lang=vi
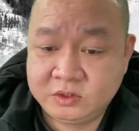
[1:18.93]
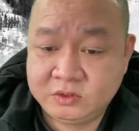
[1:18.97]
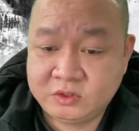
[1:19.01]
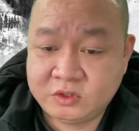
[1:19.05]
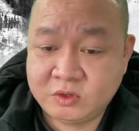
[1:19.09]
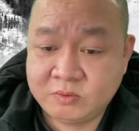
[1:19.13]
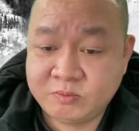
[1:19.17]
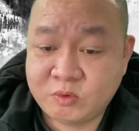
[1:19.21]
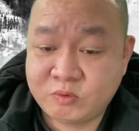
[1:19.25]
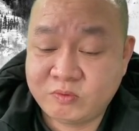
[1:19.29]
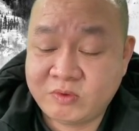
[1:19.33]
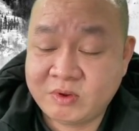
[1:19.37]

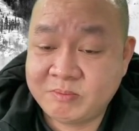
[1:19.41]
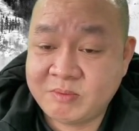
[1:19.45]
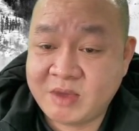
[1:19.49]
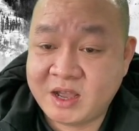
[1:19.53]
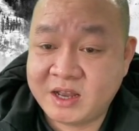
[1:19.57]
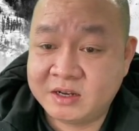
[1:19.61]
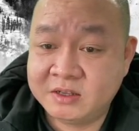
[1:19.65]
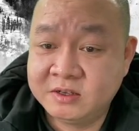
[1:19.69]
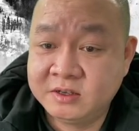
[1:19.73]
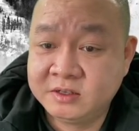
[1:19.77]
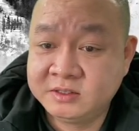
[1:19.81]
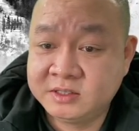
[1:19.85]
Trong một văn
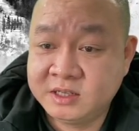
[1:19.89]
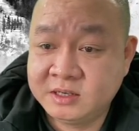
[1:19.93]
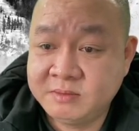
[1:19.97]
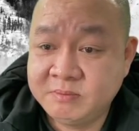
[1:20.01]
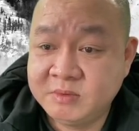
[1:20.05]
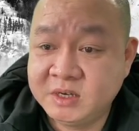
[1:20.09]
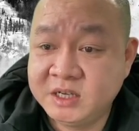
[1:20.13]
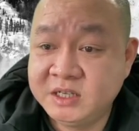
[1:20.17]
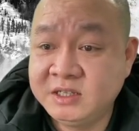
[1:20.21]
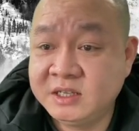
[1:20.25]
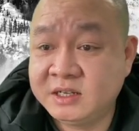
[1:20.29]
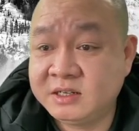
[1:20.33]
bản hướng
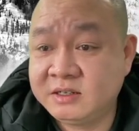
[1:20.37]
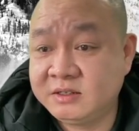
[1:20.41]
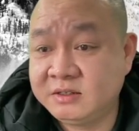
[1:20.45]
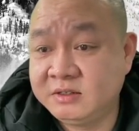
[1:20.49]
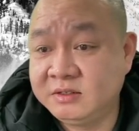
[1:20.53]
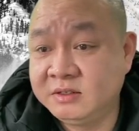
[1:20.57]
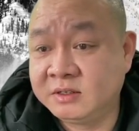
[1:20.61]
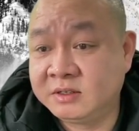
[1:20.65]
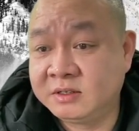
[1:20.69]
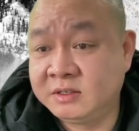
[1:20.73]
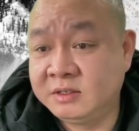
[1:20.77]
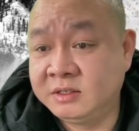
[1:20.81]
dẫn mới
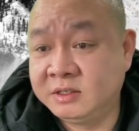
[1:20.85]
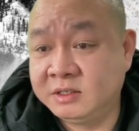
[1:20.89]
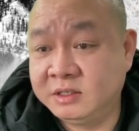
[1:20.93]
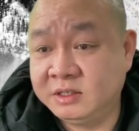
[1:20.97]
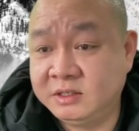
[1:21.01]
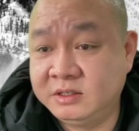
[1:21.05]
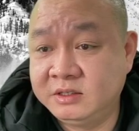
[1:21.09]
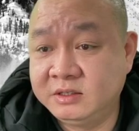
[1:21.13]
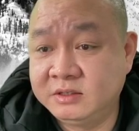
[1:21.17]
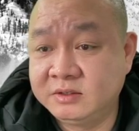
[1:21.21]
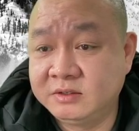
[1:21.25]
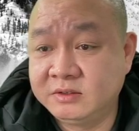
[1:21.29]
nhất được
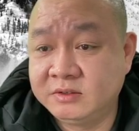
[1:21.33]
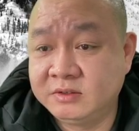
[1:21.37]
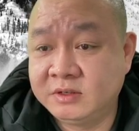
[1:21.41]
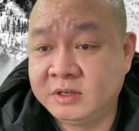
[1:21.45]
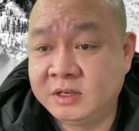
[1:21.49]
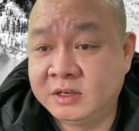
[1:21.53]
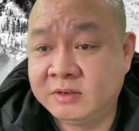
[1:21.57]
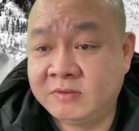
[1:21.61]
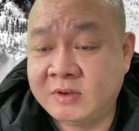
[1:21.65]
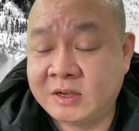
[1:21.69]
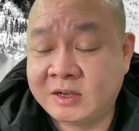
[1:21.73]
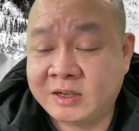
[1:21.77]
gửi
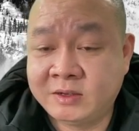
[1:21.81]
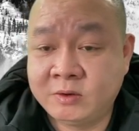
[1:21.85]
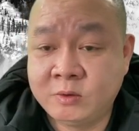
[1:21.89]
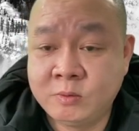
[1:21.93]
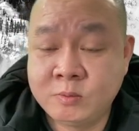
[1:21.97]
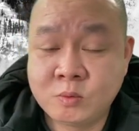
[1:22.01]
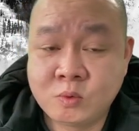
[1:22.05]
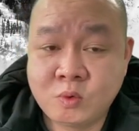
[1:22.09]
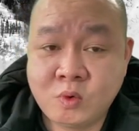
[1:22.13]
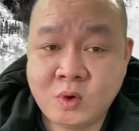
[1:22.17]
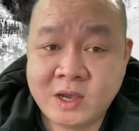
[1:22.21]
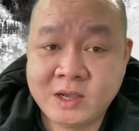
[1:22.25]
à, và ngày
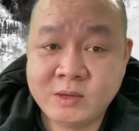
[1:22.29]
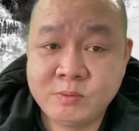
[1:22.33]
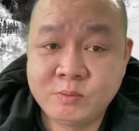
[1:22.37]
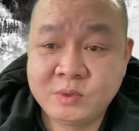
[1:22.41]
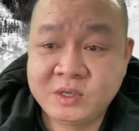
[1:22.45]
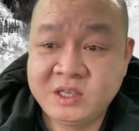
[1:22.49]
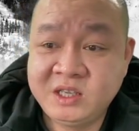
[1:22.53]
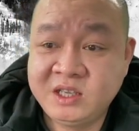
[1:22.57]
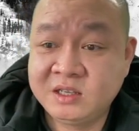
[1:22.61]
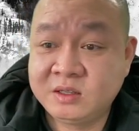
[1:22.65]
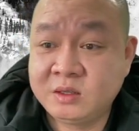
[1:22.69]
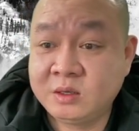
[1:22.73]
hôm qua hôm
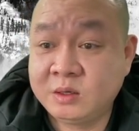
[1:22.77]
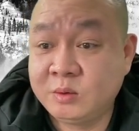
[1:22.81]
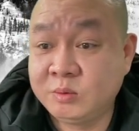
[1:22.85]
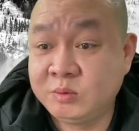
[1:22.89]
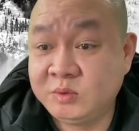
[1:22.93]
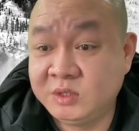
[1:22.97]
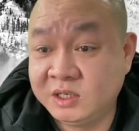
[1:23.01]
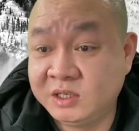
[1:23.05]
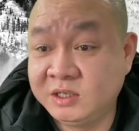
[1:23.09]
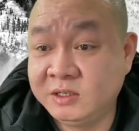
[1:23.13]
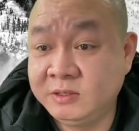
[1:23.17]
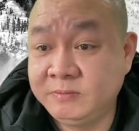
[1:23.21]
kia tôi
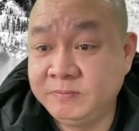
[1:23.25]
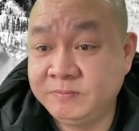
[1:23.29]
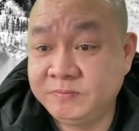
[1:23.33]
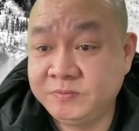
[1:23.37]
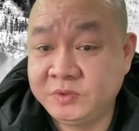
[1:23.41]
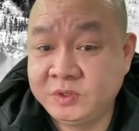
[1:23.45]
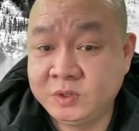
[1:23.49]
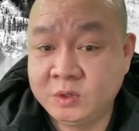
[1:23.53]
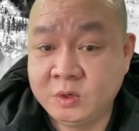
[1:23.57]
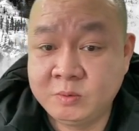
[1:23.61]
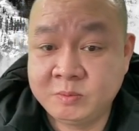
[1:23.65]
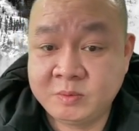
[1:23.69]
không nhớ
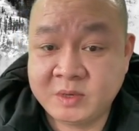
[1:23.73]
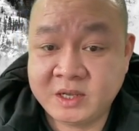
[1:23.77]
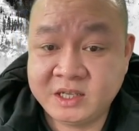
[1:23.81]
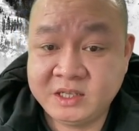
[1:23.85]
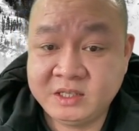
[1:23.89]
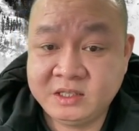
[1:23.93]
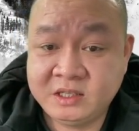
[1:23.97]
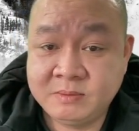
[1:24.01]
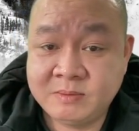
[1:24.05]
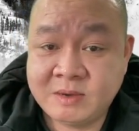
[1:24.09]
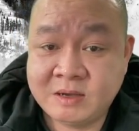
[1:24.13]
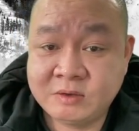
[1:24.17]
nhưng hôm
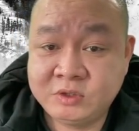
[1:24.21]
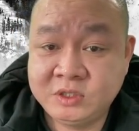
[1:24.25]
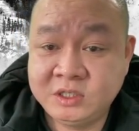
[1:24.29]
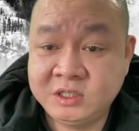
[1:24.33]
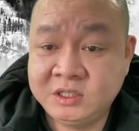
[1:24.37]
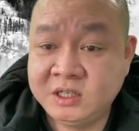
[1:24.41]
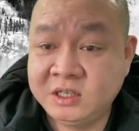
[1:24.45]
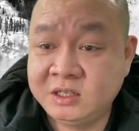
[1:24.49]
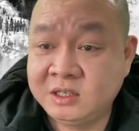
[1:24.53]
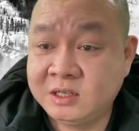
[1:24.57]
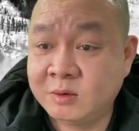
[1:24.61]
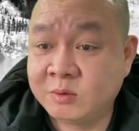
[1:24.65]
nay thì báo chí
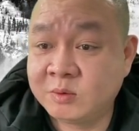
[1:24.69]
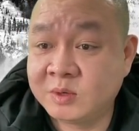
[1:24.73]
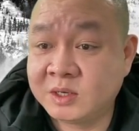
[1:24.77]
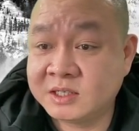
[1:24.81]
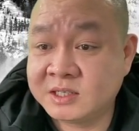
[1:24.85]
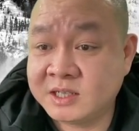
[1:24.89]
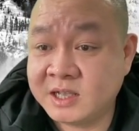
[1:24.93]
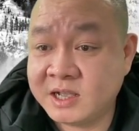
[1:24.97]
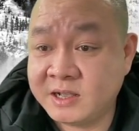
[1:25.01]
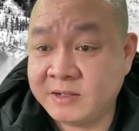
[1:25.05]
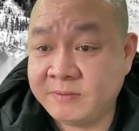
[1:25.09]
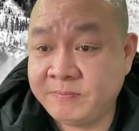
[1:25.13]
chính thống đã
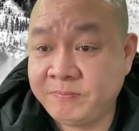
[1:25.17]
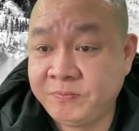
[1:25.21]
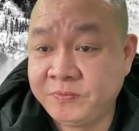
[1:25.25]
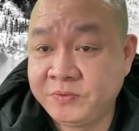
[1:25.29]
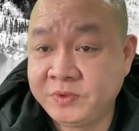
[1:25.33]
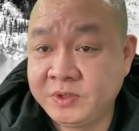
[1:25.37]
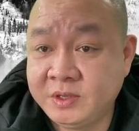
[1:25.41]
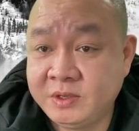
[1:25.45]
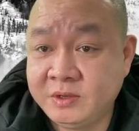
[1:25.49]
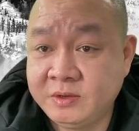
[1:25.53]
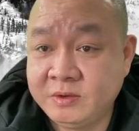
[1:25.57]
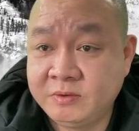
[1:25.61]
ra
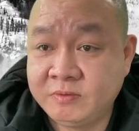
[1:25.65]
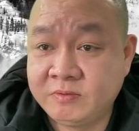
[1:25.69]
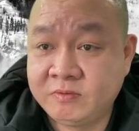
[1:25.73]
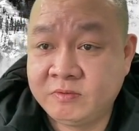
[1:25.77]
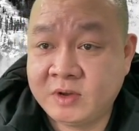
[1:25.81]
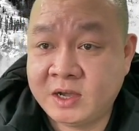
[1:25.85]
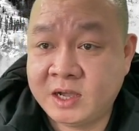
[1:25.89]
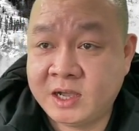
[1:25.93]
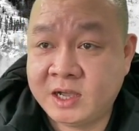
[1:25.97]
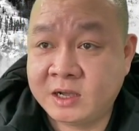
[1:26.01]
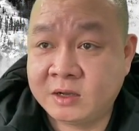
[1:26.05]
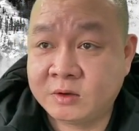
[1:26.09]

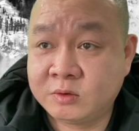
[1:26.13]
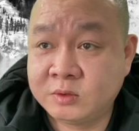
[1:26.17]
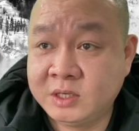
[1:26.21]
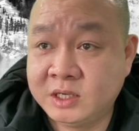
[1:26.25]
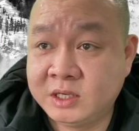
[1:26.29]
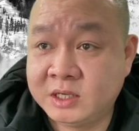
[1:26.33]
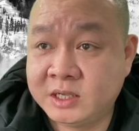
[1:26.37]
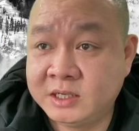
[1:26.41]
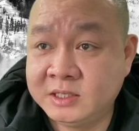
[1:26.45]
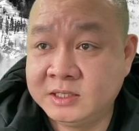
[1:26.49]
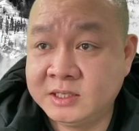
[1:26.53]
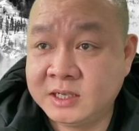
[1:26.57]
và có
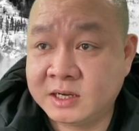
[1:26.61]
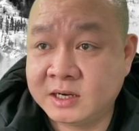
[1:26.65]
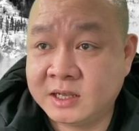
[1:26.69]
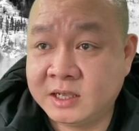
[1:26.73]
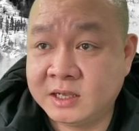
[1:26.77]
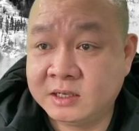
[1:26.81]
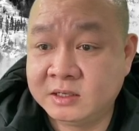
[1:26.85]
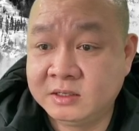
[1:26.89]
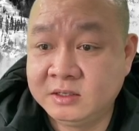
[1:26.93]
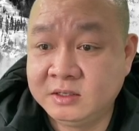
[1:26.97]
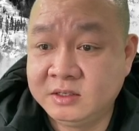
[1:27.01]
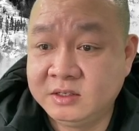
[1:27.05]
thể thấy rằng
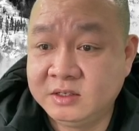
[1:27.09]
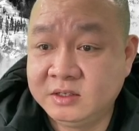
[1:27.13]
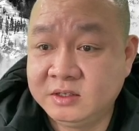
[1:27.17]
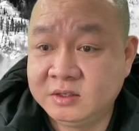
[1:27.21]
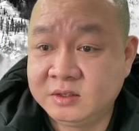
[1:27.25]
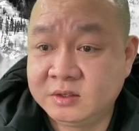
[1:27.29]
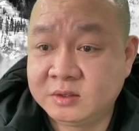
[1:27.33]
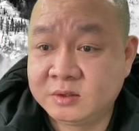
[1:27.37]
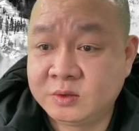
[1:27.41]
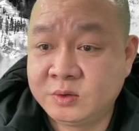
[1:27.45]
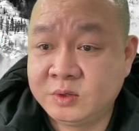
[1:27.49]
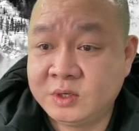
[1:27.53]
là
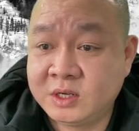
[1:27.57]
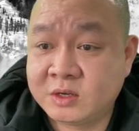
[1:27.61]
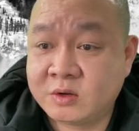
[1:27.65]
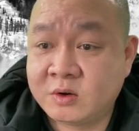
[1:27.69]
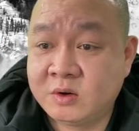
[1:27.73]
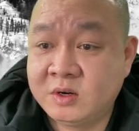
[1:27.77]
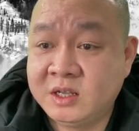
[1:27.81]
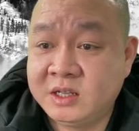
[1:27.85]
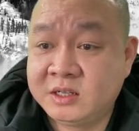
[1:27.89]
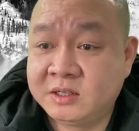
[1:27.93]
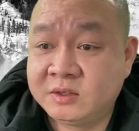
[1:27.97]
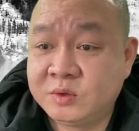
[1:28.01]
tôi đã
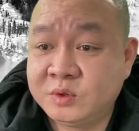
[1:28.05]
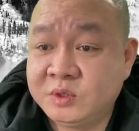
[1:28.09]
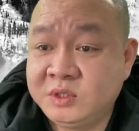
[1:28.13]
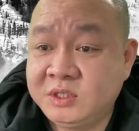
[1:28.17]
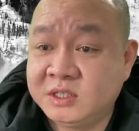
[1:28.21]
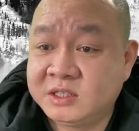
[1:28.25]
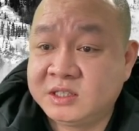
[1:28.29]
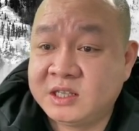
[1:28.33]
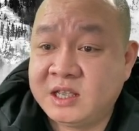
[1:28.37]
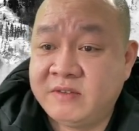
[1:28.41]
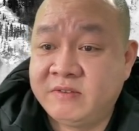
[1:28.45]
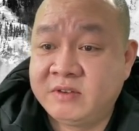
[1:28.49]
có lần tôi
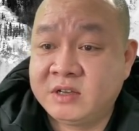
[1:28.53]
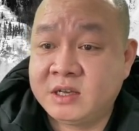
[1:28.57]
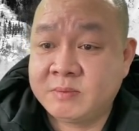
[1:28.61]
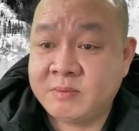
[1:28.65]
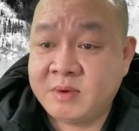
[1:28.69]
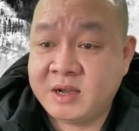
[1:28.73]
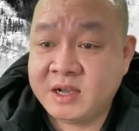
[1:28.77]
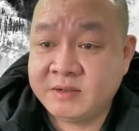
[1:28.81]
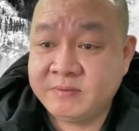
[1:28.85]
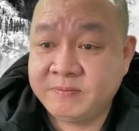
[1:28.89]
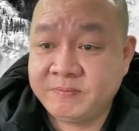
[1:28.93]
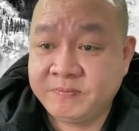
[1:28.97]
chia sẻ với các
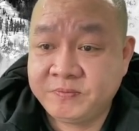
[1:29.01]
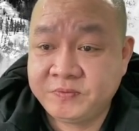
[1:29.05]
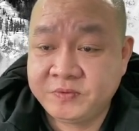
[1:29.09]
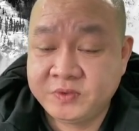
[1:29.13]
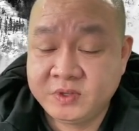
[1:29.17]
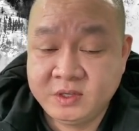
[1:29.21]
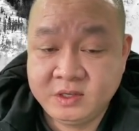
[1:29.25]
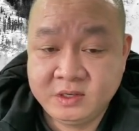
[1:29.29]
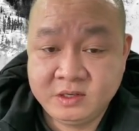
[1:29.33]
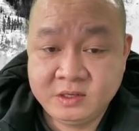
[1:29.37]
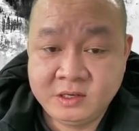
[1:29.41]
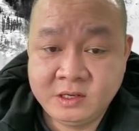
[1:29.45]
bác
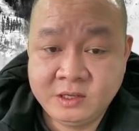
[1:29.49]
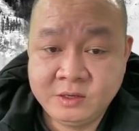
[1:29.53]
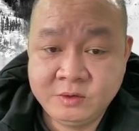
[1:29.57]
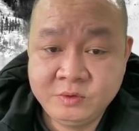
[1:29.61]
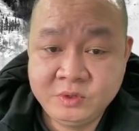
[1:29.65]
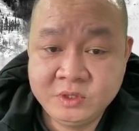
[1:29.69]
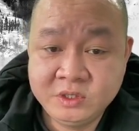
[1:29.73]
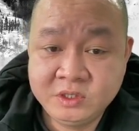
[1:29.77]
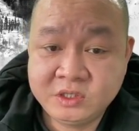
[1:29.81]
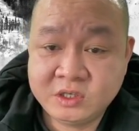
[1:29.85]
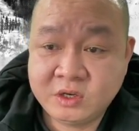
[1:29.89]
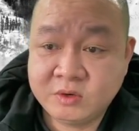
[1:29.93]
nếu
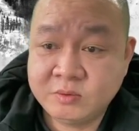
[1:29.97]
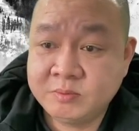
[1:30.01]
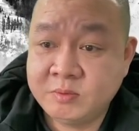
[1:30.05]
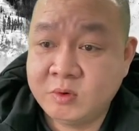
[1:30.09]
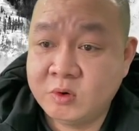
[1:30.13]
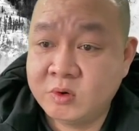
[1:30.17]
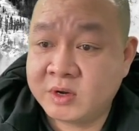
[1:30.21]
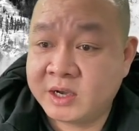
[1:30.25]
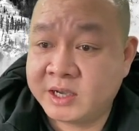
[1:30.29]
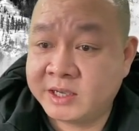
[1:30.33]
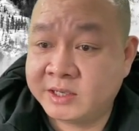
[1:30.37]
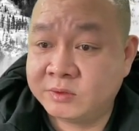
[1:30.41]
như trong
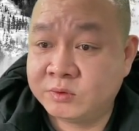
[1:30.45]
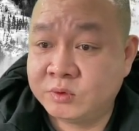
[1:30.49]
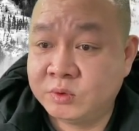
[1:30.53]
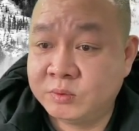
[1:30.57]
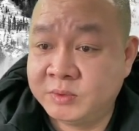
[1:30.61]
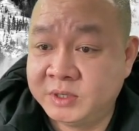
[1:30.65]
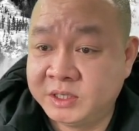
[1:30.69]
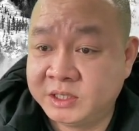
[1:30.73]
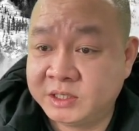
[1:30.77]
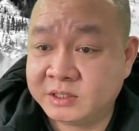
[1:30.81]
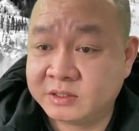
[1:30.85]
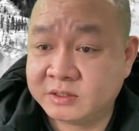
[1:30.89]
bộ ngành của
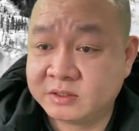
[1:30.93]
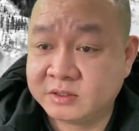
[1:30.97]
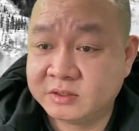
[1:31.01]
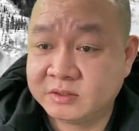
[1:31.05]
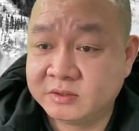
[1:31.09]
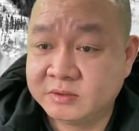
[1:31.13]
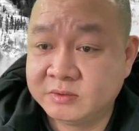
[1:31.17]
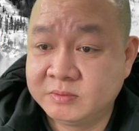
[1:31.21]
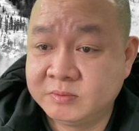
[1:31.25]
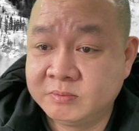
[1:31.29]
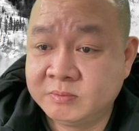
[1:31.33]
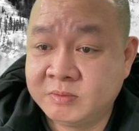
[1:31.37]
mình
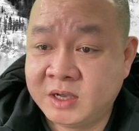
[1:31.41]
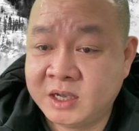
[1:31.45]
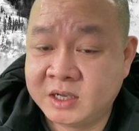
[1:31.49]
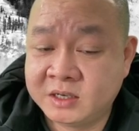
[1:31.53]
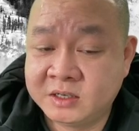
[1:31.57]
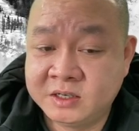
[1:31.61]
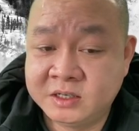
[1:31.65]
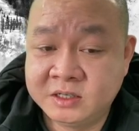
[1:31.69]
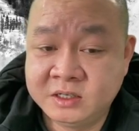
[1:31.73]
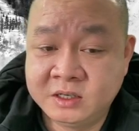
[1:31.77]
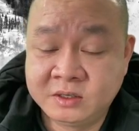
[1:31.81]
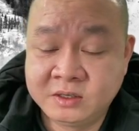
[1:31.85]
mà
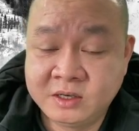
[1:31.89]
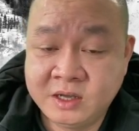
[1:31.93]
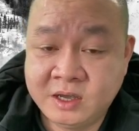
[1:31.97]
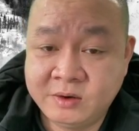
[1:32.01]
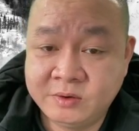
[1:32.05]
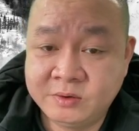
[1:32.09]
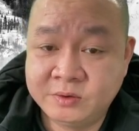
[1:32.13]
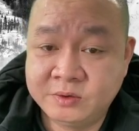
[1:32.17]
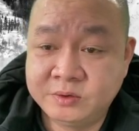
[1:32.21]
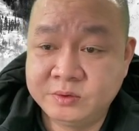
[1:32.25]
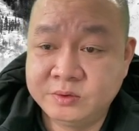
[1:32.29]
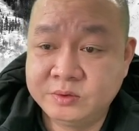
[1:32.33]
người đứng
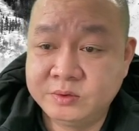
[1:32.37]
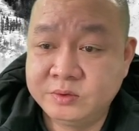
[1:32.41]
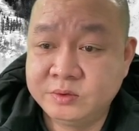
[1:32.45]
đầu